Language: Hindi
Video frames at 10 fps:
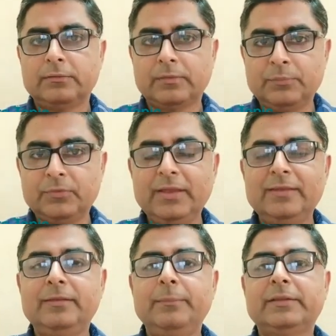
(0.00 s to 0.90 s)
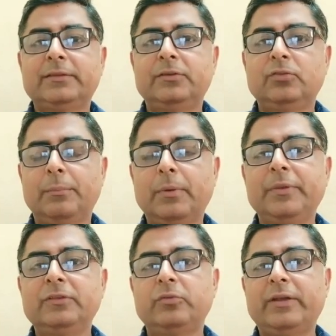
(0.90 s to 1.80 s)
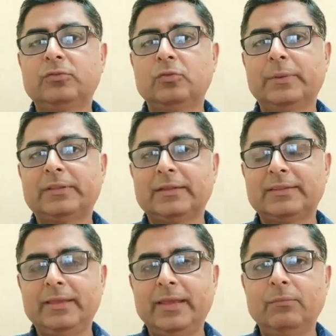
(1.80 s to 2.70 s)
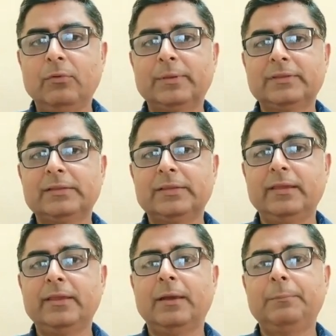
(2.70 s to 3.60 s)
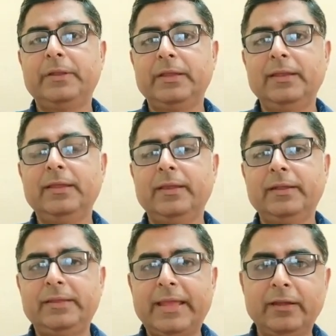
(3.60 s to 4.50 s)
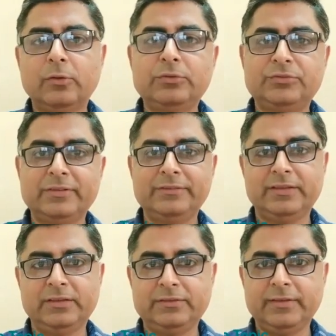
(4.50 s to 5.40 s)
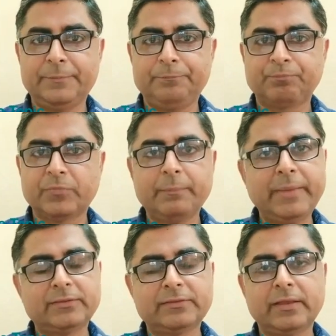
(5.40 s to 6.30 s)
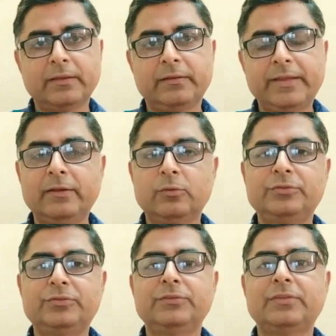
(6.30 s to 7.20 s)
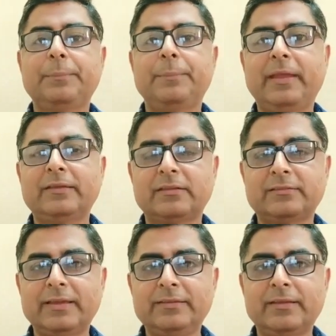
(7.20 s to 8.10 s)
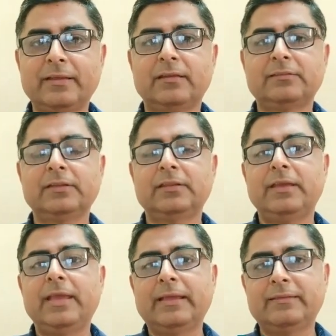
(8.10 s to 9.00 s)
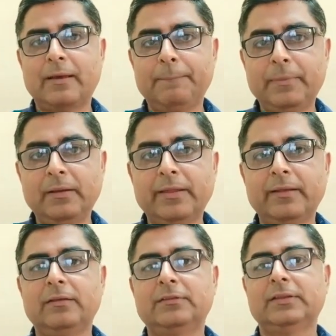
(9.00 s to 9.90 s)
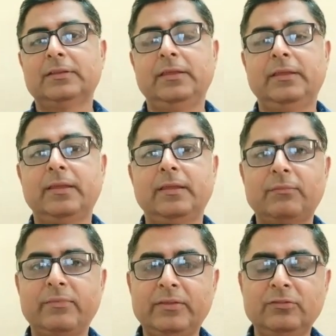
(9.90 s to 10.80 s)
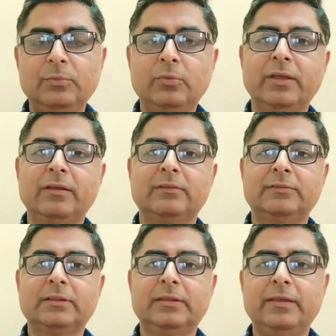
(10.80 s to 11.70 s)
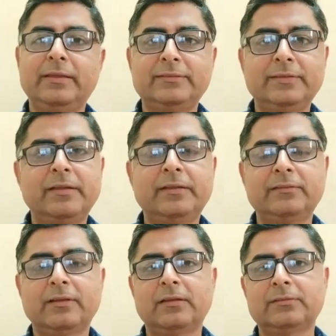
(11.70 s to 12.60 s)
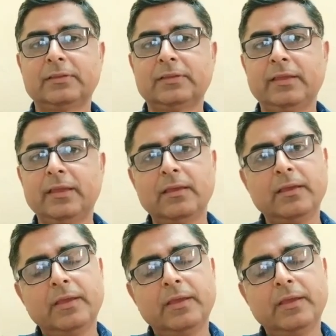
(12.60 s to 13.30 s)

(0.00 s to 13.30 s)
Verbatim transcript: सबसे इजी मेथड जो हम अपने स्टूडेंट्स को बताते हैं वो बताते हैं कि आप डेली के टेन क्वेश्चंस कीजिए मैथ्स के टेन क्वेश्चंस आप एक्सरसाइज के कर सकते हैं एग्जाम्पल के कर सकते हैं रेफरेंस बुक के कर सकते हैं एनसीआरटी e से कर सकते हैं